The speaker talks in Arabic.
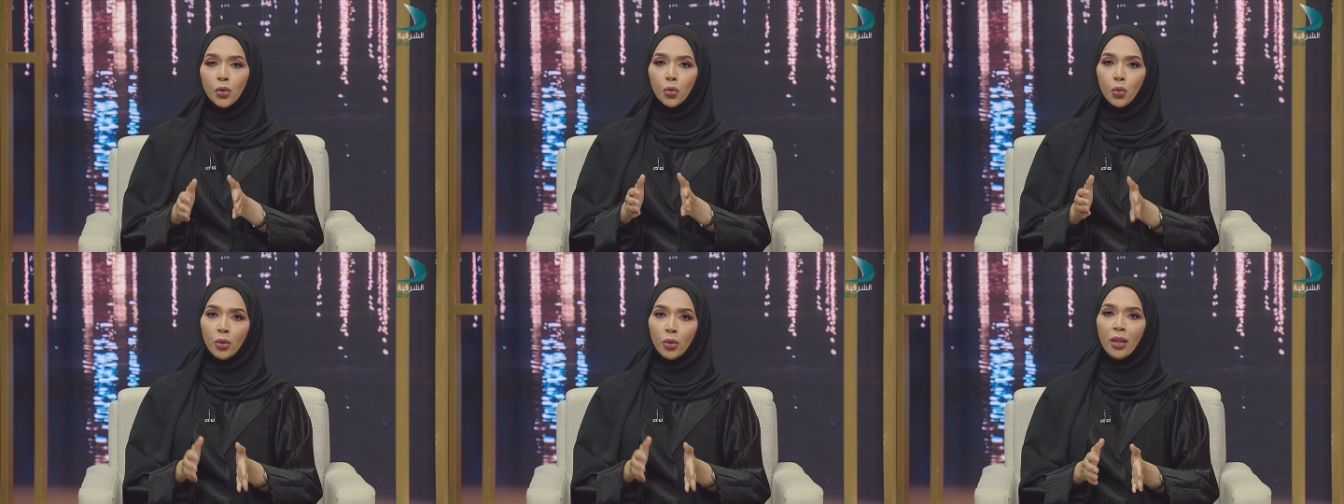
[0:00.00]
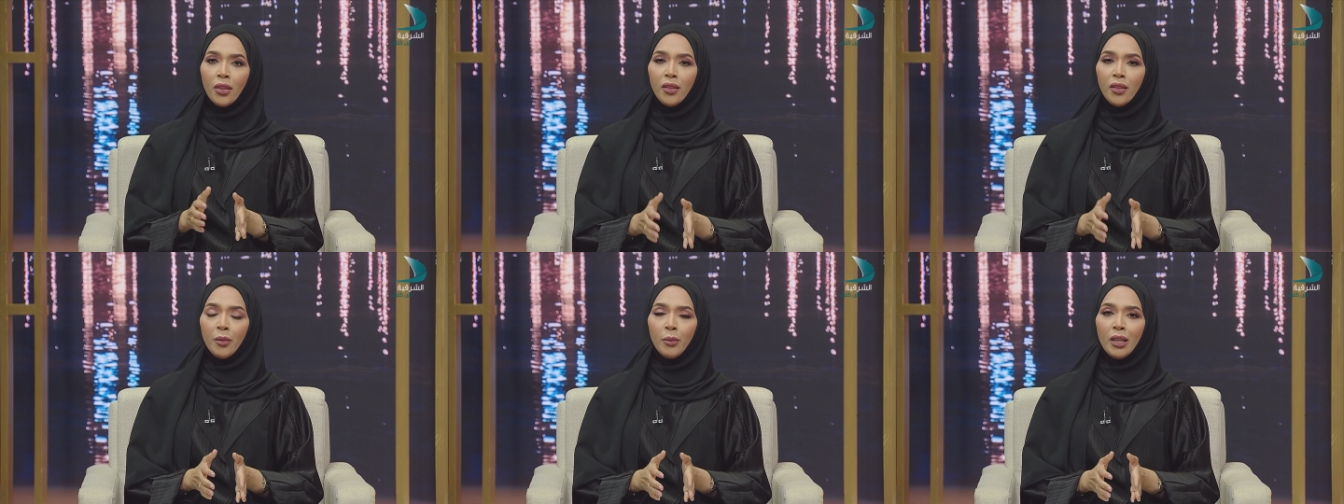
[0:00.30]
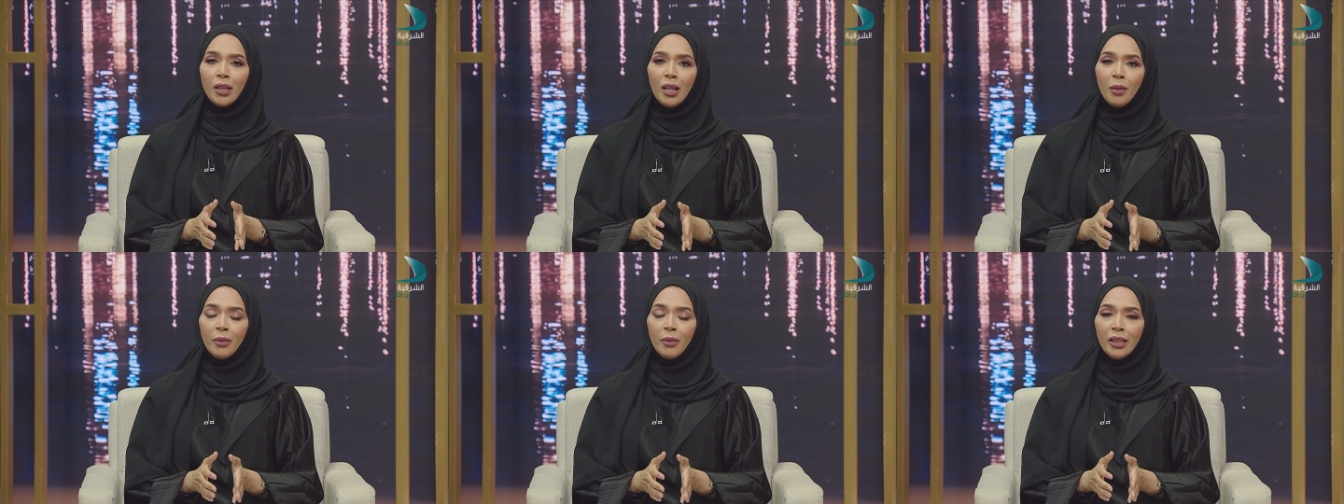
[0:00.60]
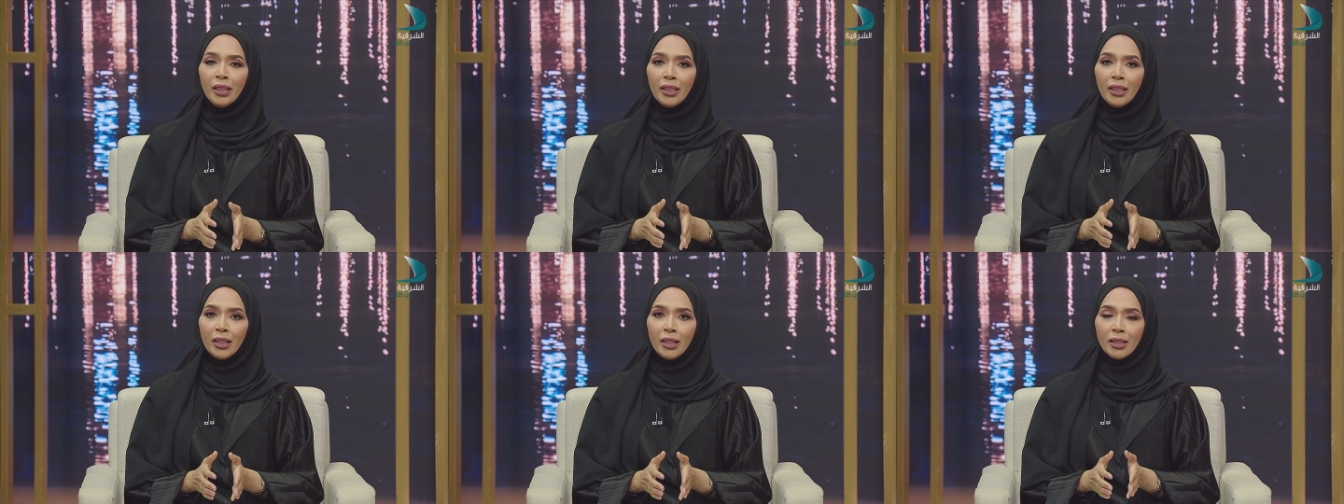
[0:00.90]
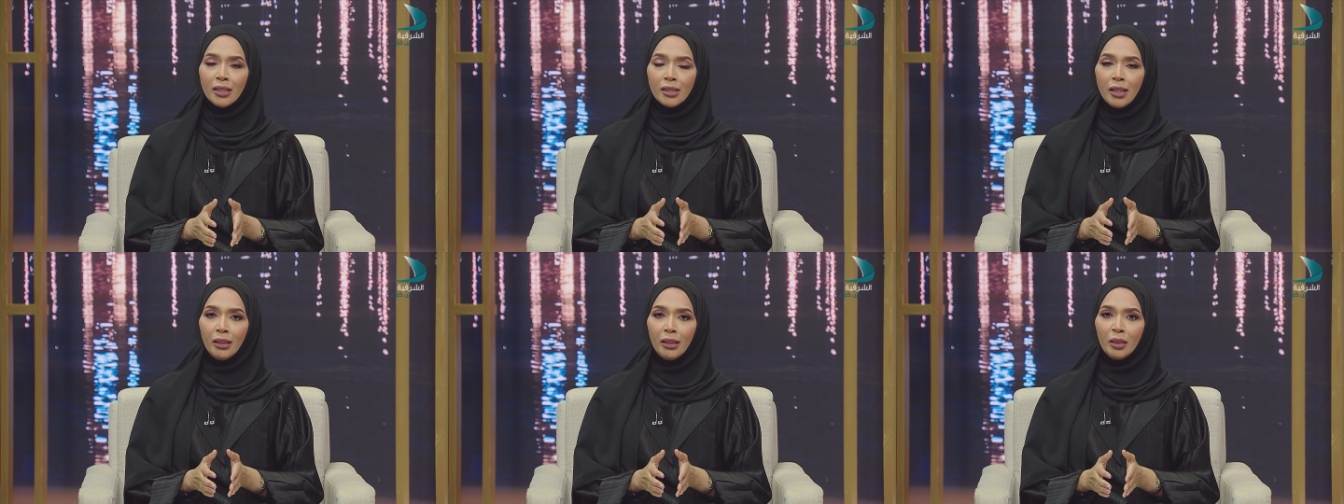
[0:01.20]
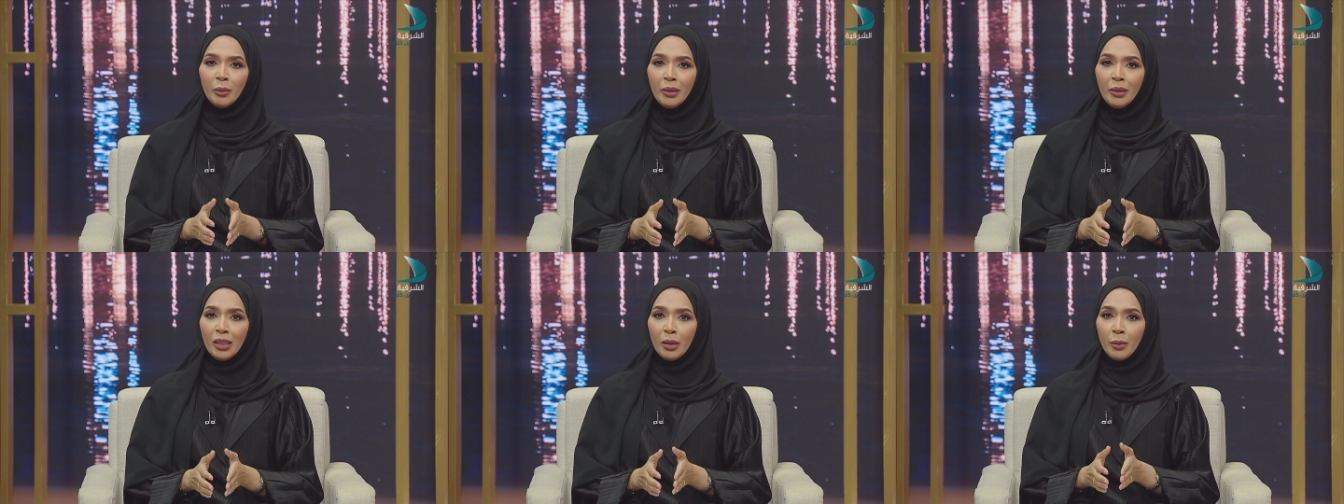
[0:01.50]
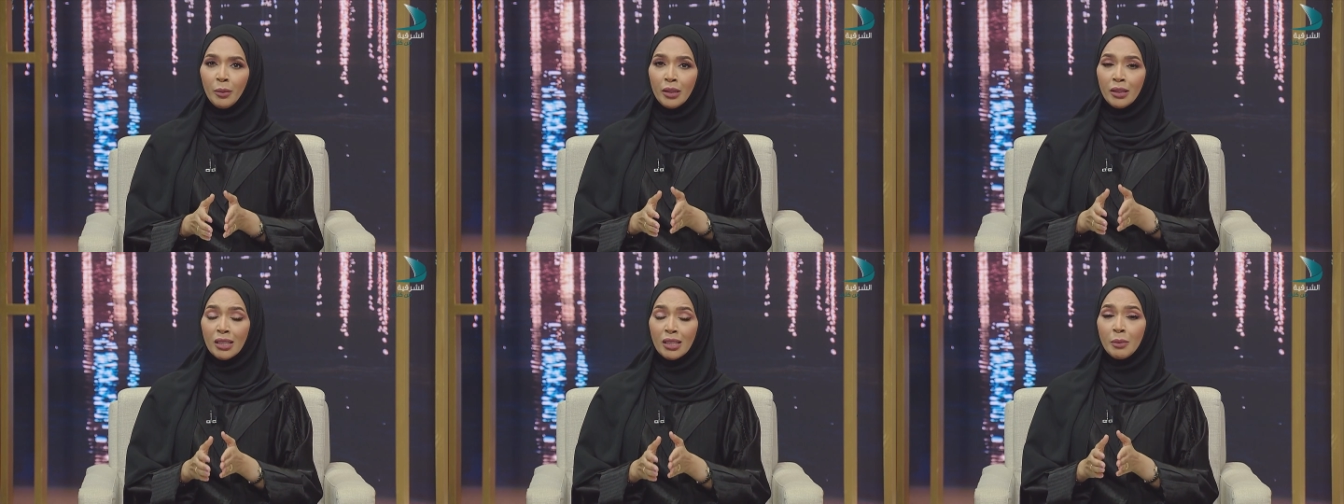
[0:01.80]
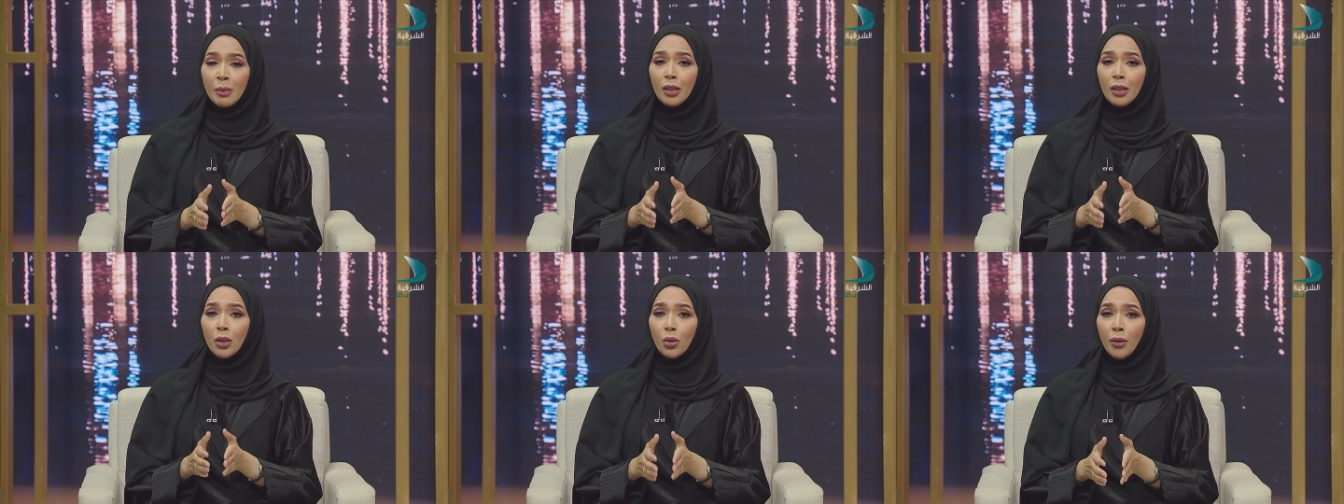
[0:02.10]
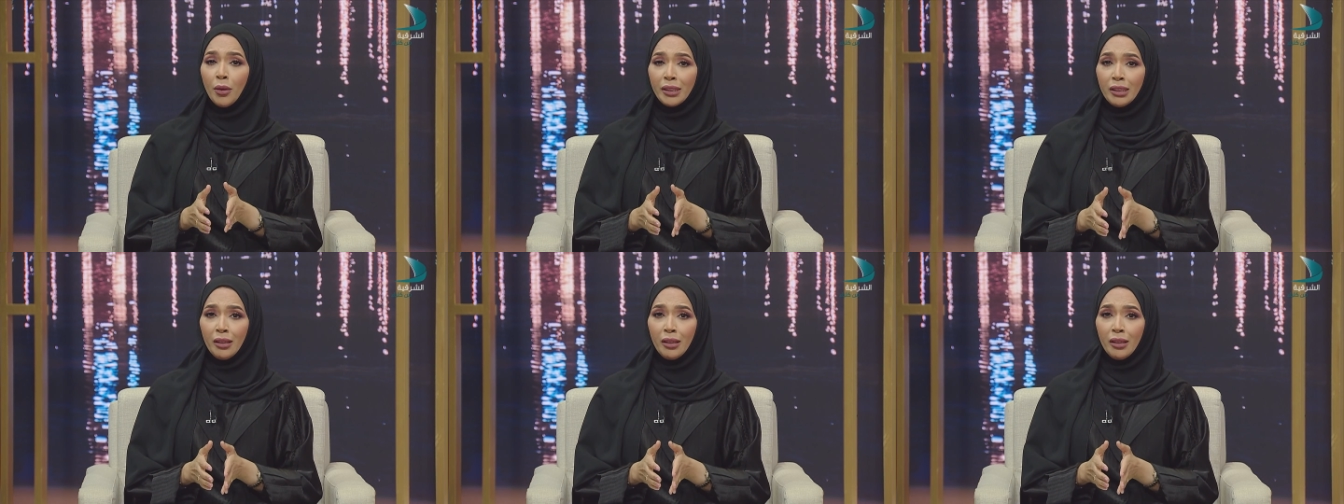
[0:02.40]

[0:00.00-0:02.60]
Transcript: تنظم العملية التعليمية بالنسبة للغة